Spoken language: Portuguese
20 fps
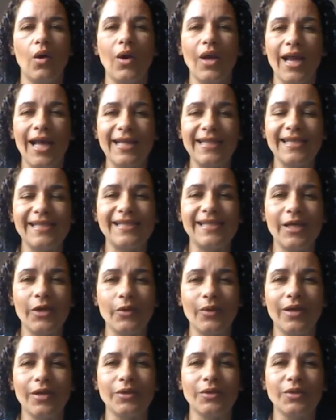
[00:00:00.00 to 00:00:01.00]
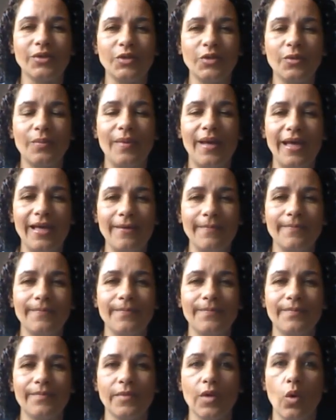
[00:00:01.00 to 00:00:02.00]
Olá, terceiro ano, tudo bem?
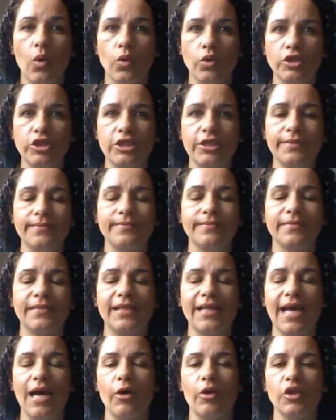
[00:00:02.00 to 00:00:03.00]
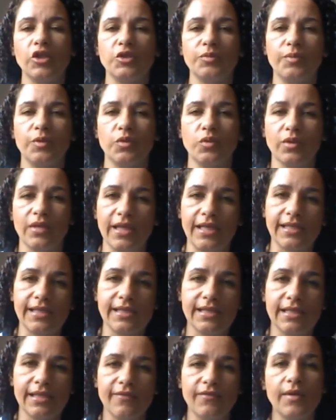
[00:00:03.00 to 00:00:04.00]
Hoje, na aula de português,
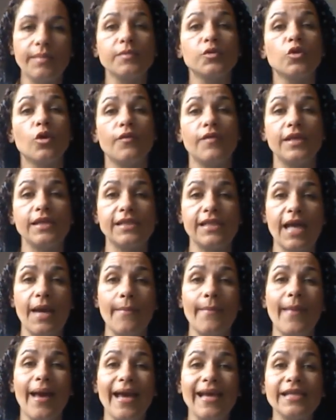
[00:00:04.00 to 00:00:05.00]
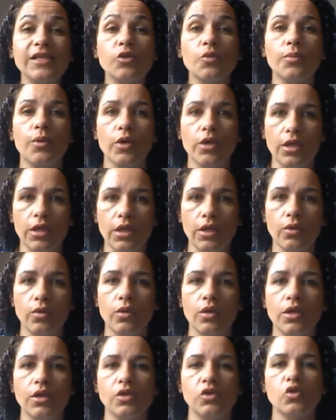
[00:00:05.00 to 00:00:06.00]
vamos conversar mais um pouquinho
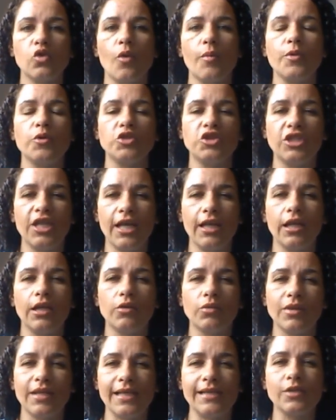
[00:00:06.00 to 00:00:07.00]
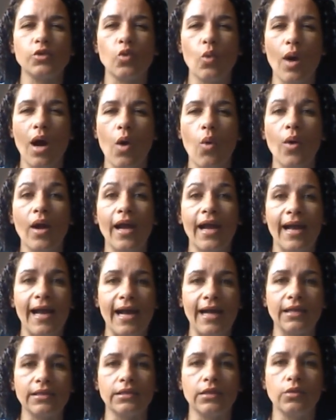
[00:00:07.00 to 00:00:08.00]
sobre o gênero textual
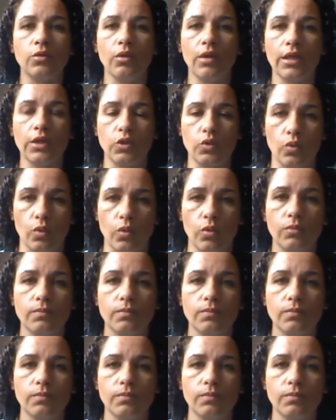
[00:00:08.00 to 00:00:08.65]
carta do leitor.